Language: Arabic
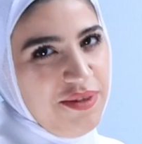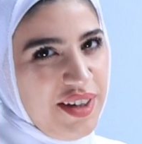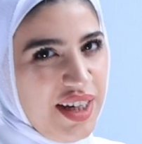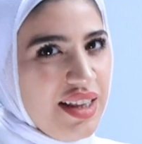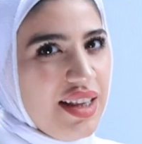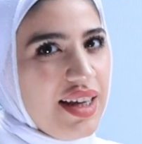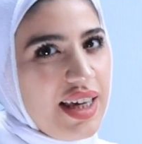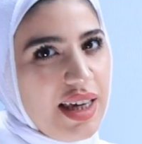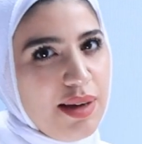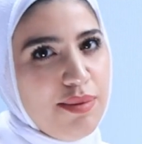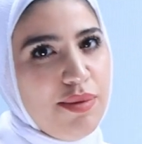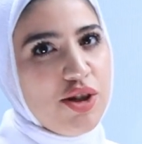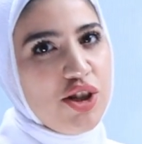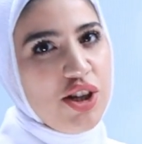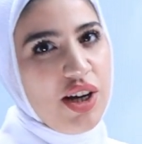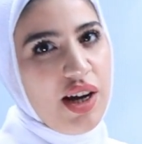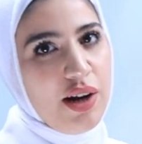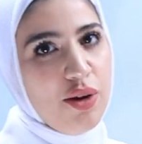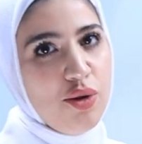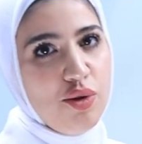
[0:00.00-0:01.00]
في عندي كم من
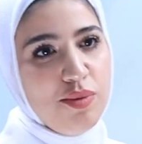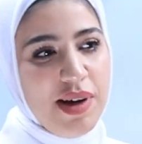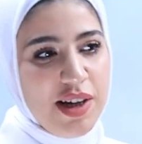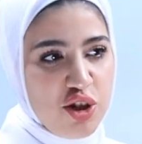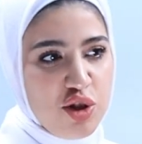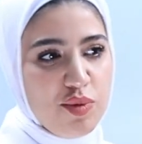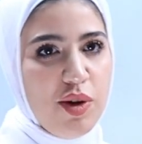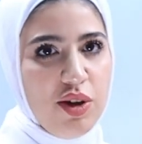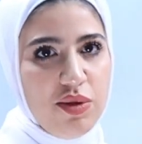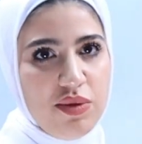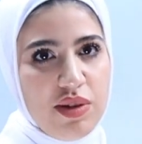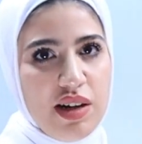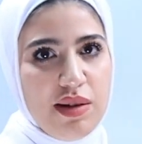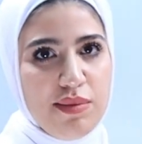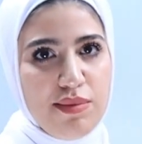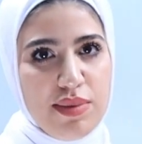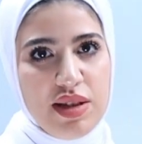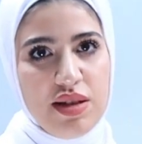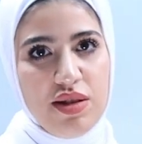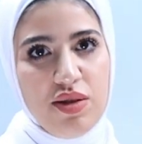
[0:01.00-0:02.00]
شغله هو ماشي
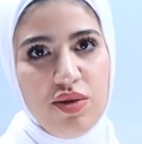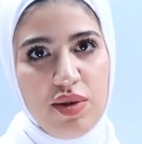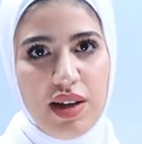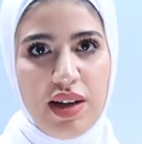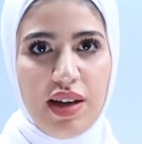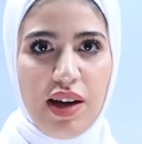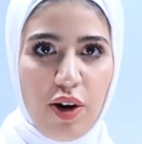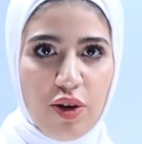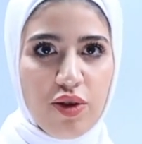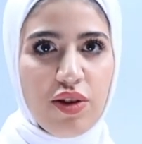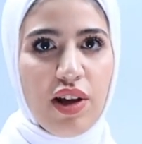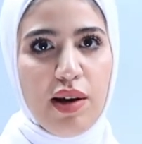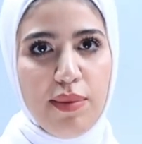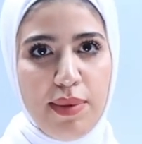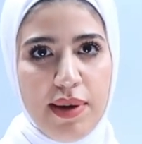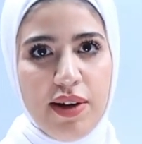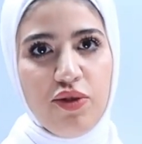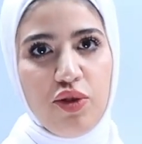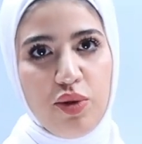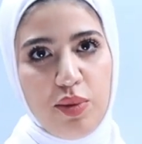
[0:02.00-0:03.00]
محترم بس انه يعني له
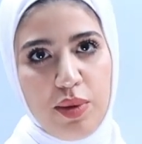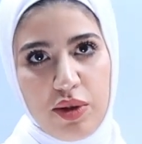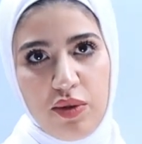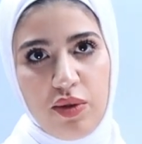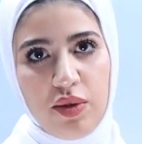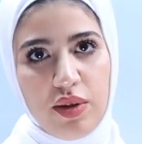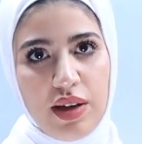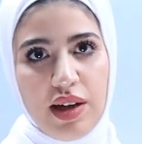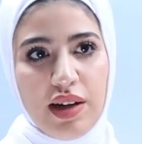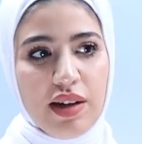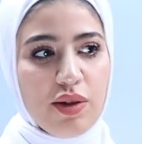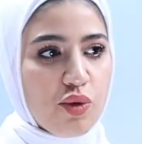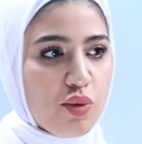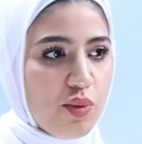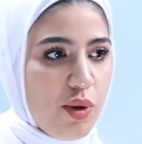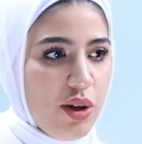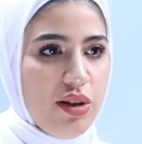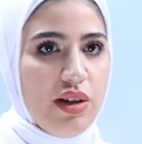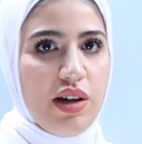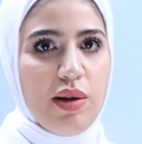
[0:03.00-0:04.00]
طلباته برضه يعني هو
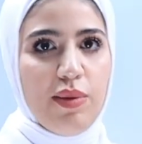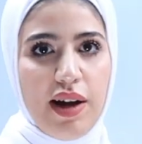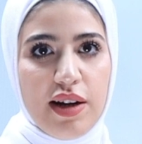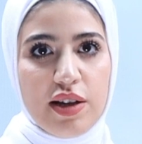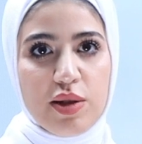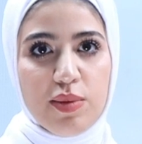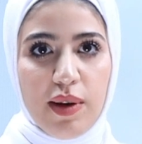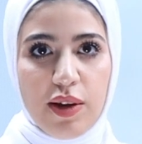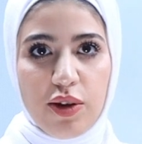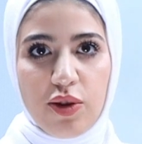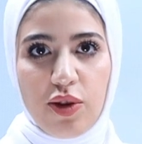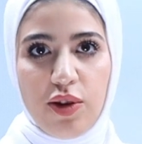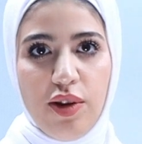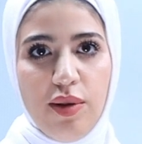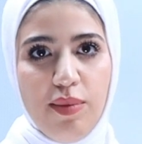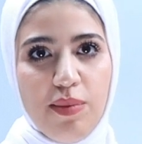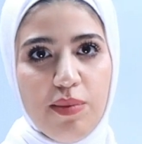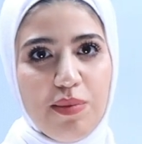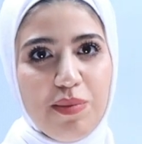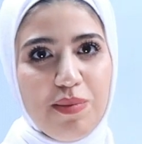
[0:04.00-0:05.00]
محترم خلاص ما
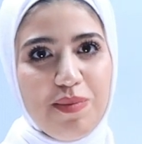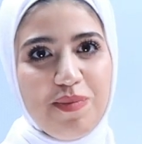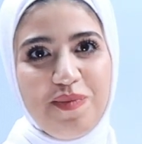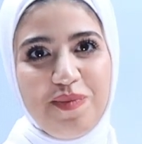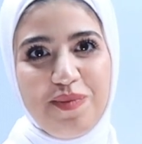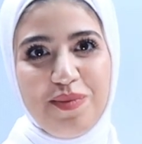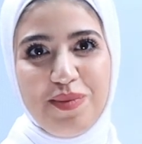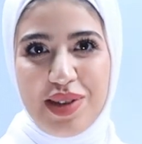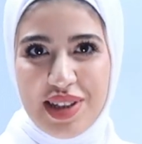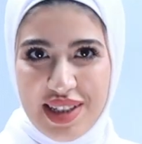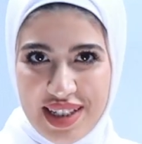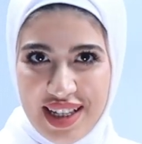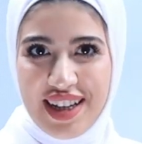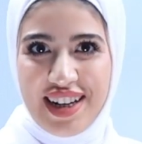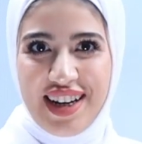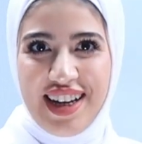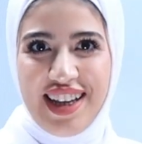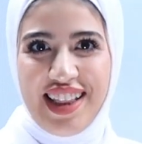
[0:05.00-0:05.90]
يطلب بصير